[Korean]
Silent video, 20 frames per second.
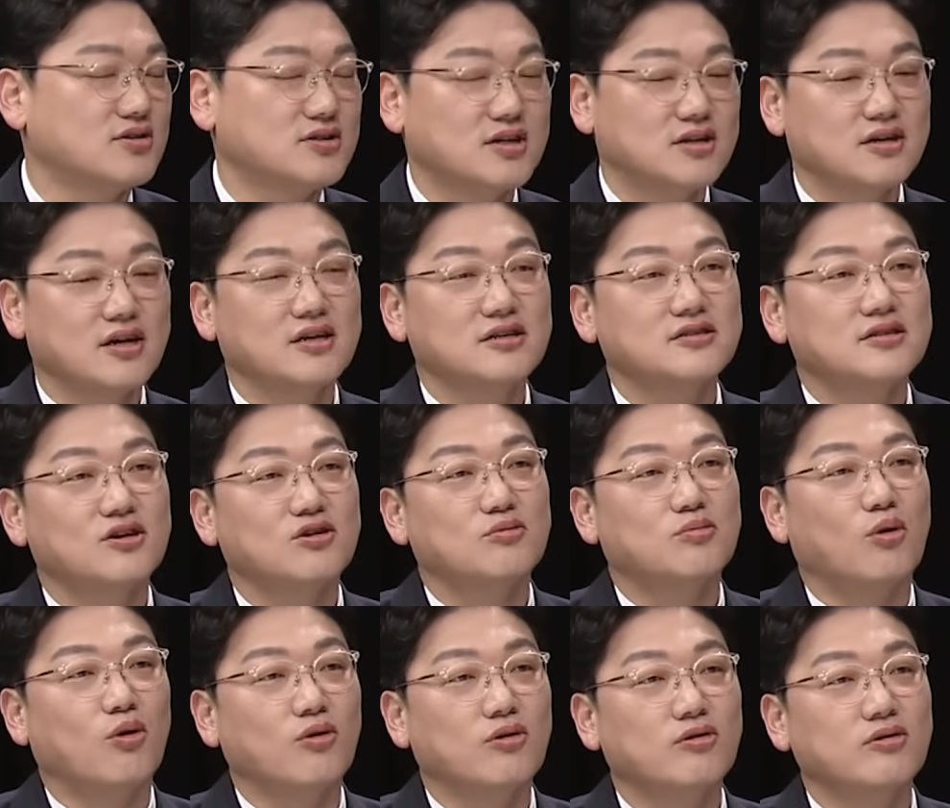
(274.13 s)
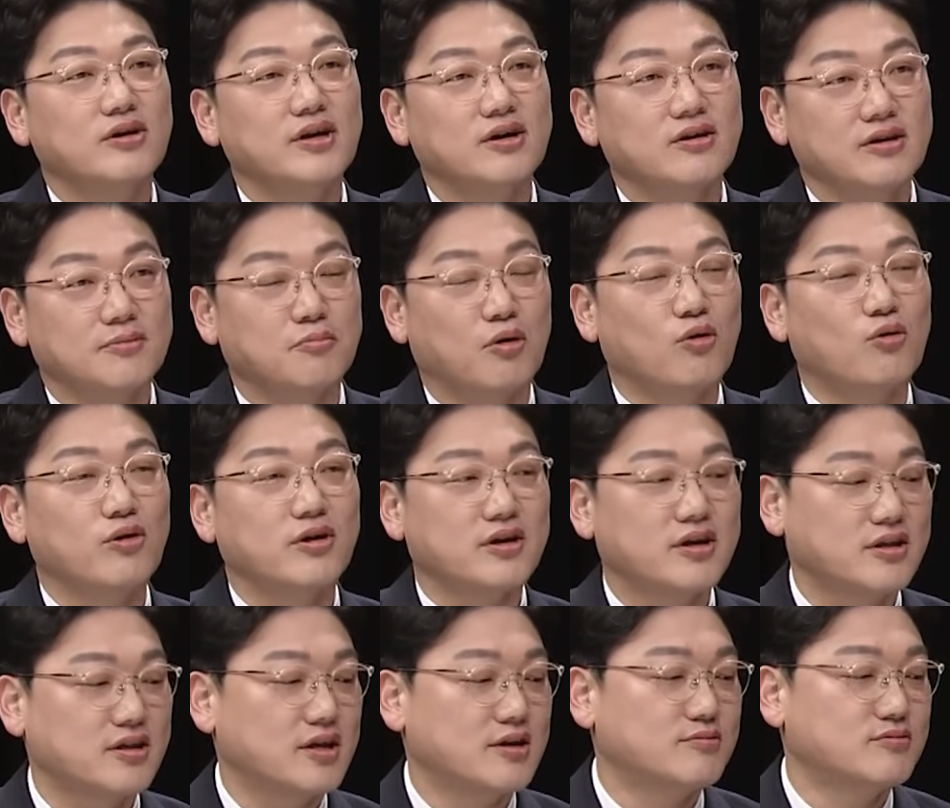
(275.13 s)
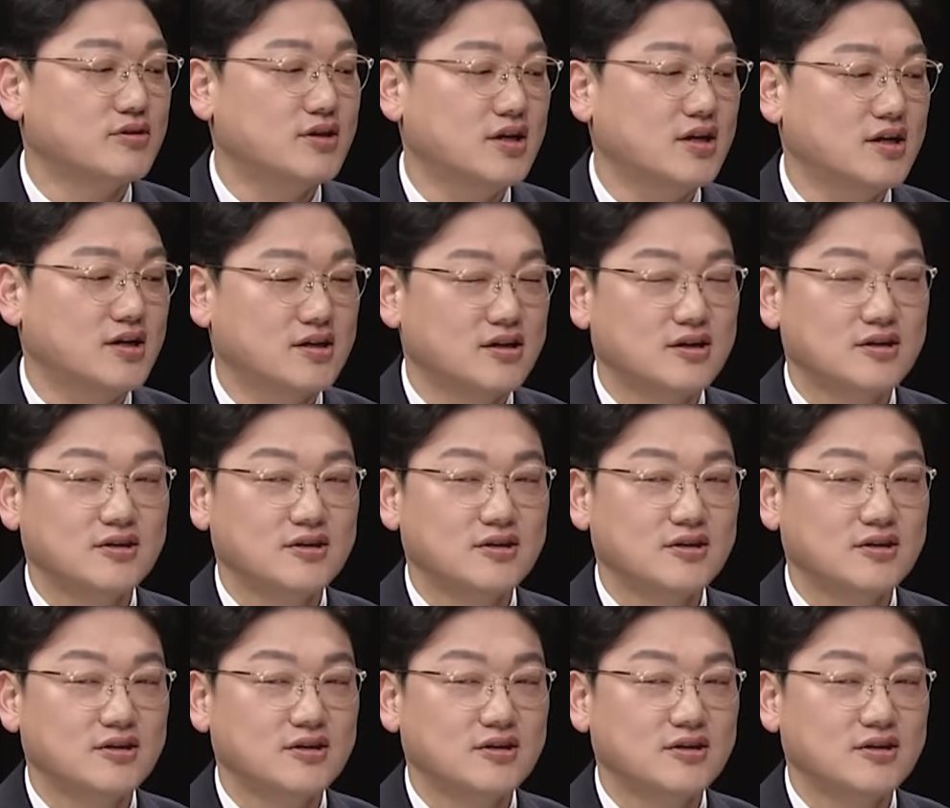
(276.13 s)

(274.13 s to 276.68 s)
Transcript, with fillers: 저는 계셨다고 보고 보고 있기 때문에